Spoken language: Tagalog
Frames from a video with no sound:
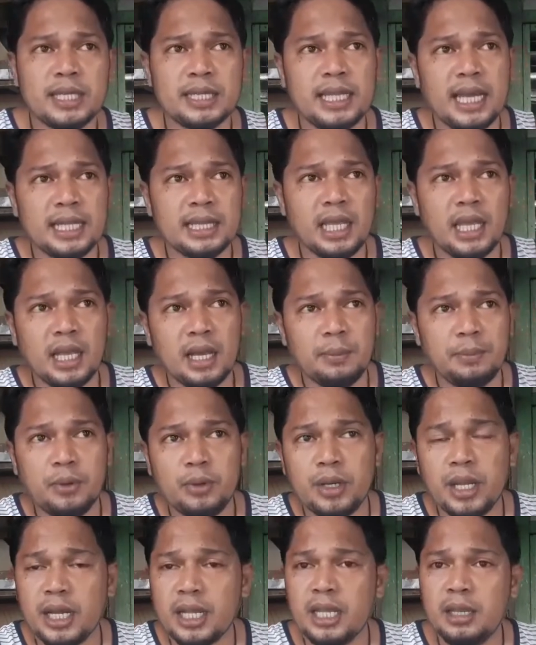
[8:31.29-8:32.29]
ang datingan
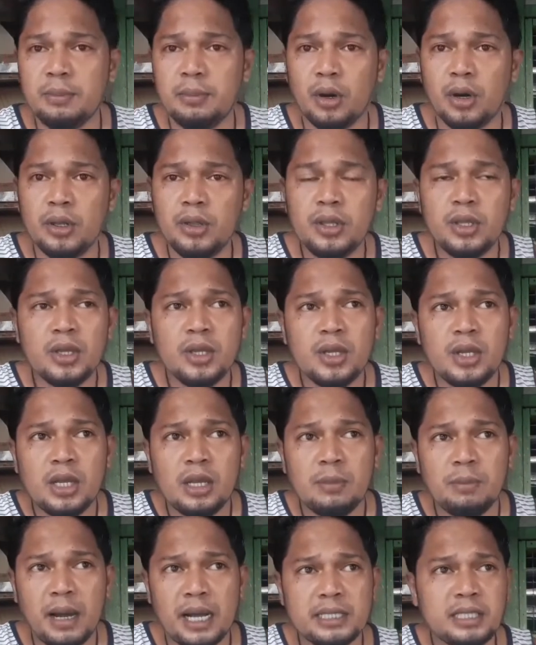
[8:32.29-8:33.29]
po ng ibon,
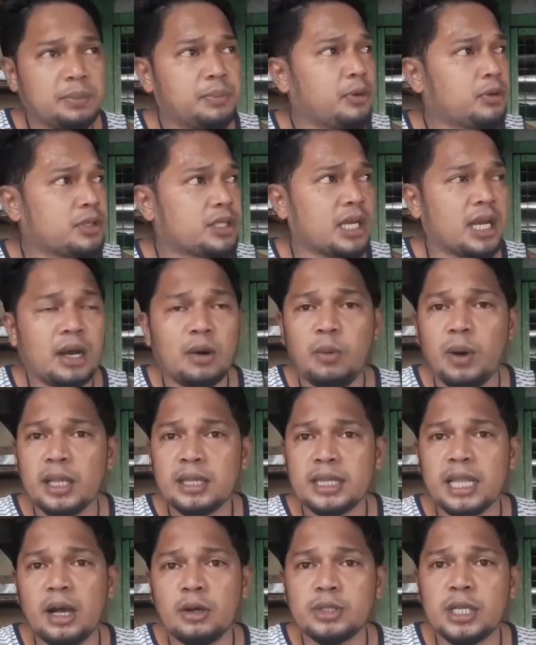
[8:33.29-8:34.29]
base po sa
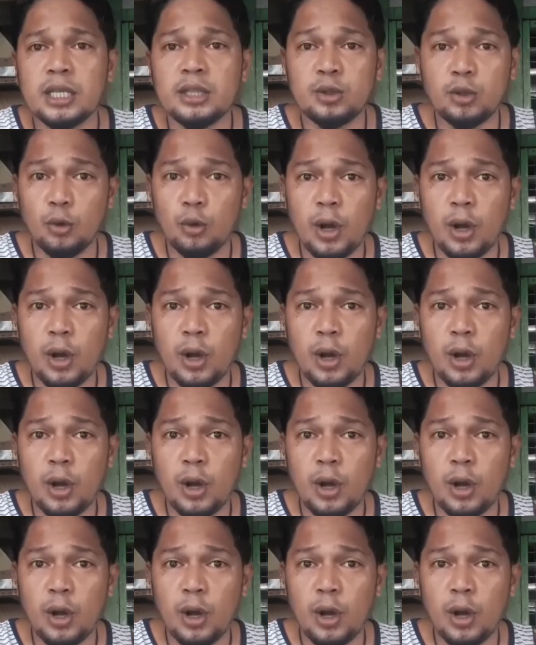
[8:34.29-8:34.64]
1,200